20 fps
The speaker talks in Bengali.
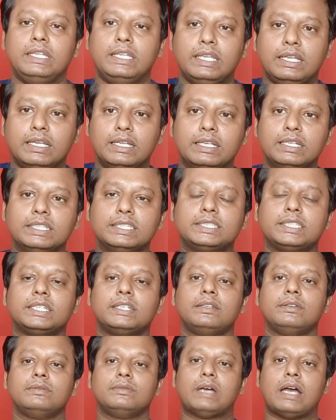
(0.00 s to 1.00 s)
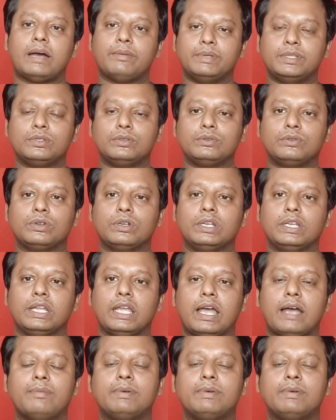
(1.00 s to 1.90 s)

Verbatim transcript: ইংলিশে আবেদন করলে